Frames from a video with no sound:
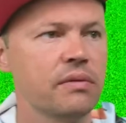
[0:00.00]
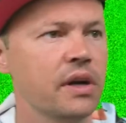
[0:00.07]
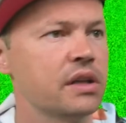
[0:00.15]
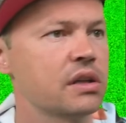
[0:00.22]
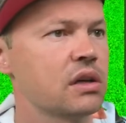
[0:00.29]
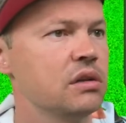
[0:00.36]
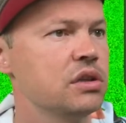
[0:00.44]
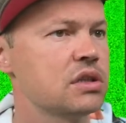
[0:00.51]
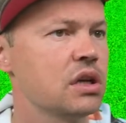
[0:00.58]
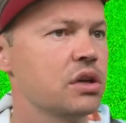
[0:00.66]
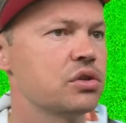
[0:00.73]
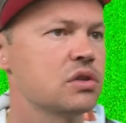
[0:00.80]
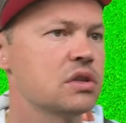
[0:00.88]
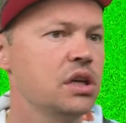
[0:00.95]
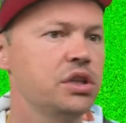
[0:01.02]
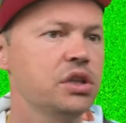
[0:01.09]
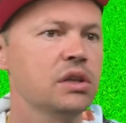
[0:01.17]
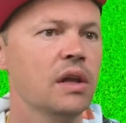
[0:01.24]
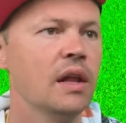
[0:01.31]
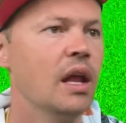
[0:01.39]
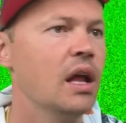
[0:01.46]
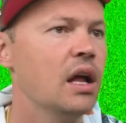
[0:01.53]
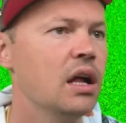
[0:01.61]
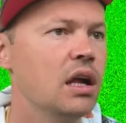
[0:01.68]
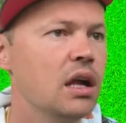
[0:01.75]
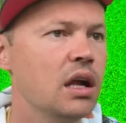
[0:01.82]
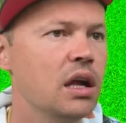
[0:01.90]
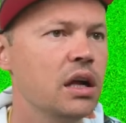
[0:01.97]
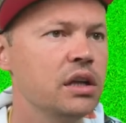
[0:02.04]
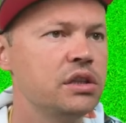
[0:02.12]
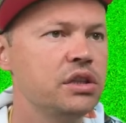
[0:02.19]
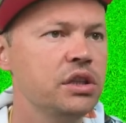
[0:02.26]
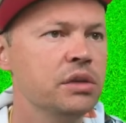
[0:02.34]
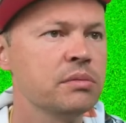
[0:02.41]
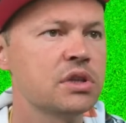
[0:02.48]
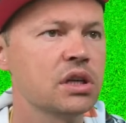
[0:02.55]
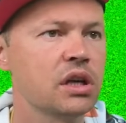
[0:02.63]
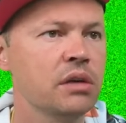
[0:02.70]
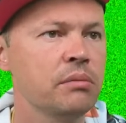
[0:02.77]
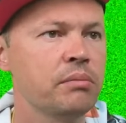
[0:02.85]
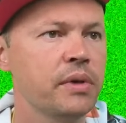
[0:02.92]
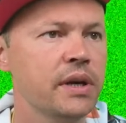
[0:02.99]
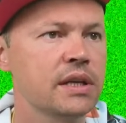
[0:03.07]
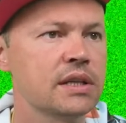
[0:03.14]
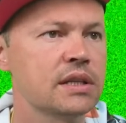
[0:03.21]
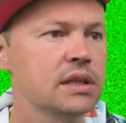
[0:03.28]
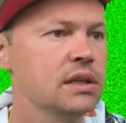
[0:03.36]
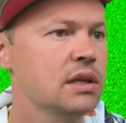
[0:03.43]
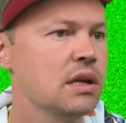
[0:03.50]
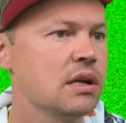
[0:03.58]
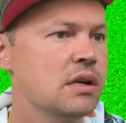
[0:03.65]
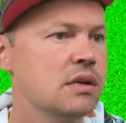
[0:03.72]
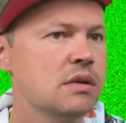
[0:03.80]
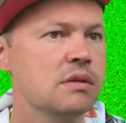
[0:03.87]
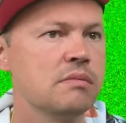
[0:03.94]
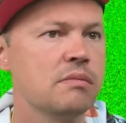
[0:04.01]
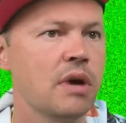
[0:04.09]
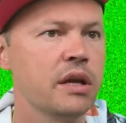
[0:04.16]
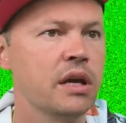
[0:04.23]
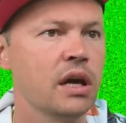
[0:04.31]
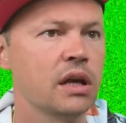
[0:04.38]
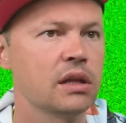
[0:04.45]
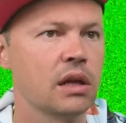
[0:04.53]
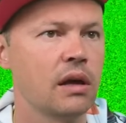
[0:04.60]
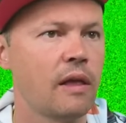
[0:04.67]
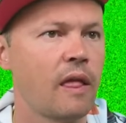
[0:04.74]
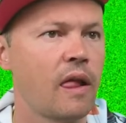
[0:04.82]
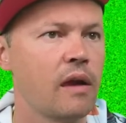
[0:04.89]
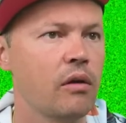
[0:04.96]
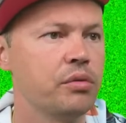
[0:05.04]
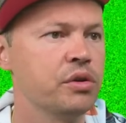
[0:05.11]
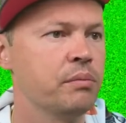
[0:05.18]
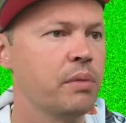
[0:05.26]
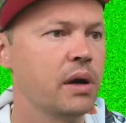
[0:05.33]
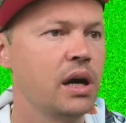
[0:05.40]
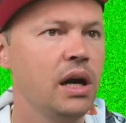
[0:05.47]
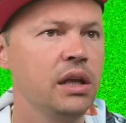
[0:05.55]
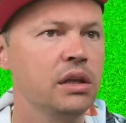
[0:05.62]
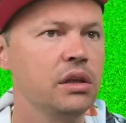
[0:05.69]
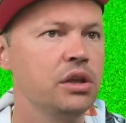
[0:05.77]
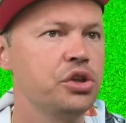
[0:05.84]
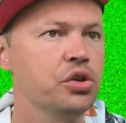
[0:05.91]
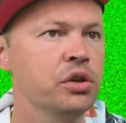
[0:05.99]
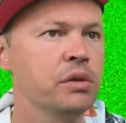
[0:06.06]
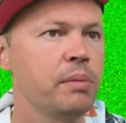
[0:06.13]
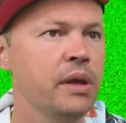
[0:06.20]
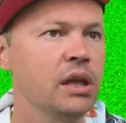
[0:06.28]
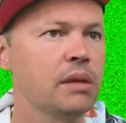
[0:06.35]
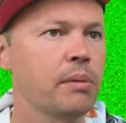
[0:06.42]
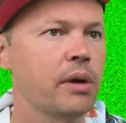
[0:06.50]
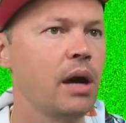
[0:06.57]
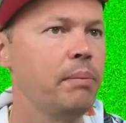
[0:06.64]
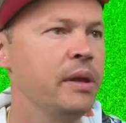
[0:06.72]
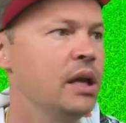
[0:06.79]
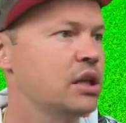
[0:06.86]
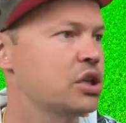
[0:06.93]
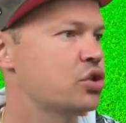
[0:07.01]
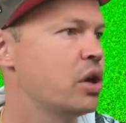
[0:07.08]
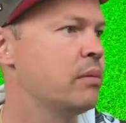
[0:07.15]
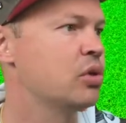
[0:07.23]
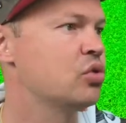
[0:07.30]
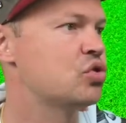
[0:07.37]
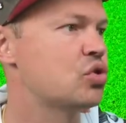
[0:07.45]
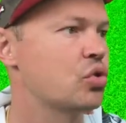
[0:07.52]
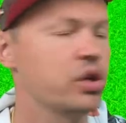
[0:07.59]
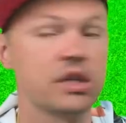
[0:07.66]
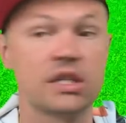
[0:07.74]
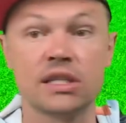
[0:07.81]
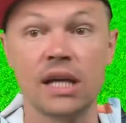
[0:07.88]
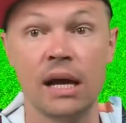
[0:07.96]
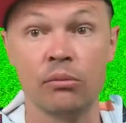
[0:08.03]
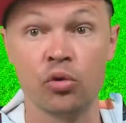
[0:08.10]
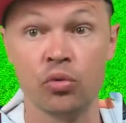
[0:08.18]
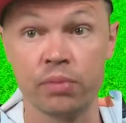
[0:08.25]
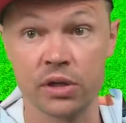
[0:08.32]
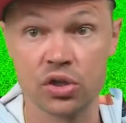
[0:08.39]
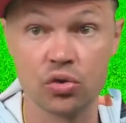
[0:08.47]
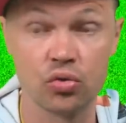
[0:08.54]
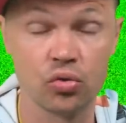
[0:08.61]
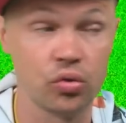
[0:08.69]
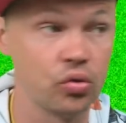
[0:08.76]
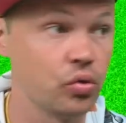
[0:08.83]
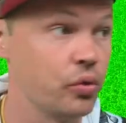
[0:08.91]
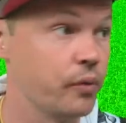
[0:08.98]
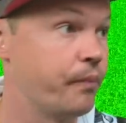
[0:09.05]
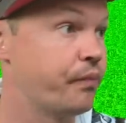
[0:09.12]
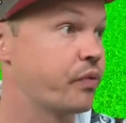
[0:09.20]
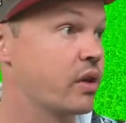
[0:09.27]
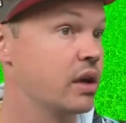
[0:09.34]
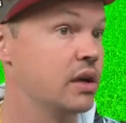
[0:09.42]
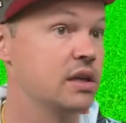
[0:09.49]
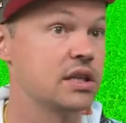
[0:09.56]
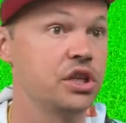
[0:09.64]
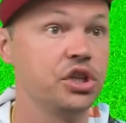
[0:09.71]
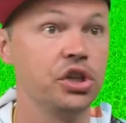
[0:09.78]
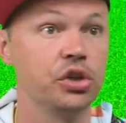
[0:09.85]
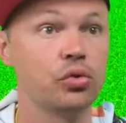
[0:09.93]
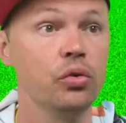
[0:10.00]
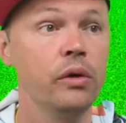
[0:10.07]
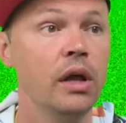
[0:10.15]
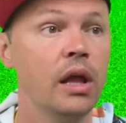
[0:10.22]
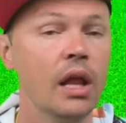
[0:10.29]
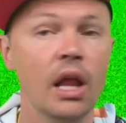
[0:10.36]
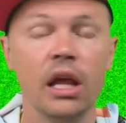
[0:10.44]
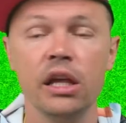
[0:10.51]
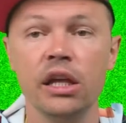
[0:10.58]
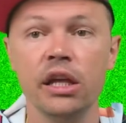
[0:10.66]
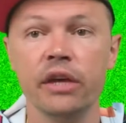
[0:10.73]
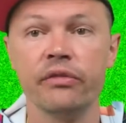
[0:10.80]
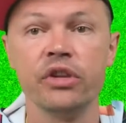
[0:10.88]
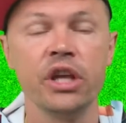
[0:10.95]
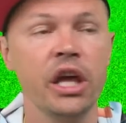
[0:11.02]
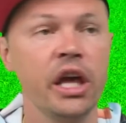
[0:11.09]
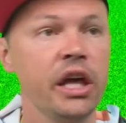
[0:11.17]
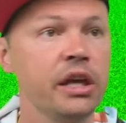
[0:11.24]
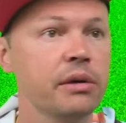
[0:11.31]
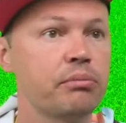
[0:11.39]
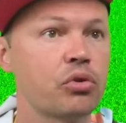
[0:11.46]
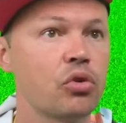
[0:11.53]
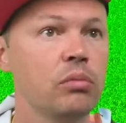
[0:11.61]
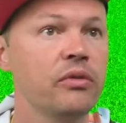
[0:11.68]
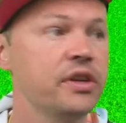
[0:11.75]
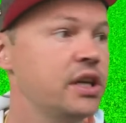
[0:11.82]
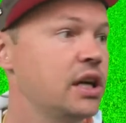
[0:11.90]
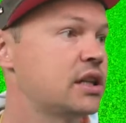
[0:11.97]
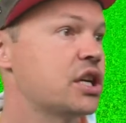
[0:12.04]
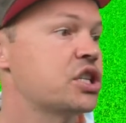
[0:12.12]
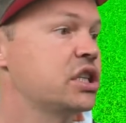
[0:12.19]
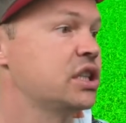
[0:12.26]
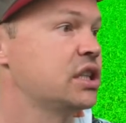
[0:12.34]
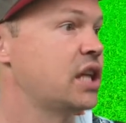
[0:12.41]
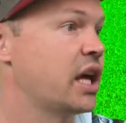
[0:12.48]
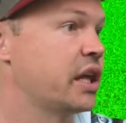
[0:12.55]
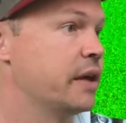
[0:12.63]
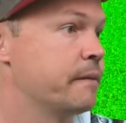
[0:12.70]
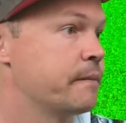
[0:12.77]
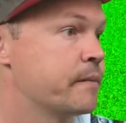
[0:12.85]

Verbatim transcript: вайт, не знаю, что значит. Э, Teams, геймпэсы, понятно. В общем, пока ничего не понятно. Пока понятно, что я могу строить самую простую защиту и в ней пробовать отражать атаки.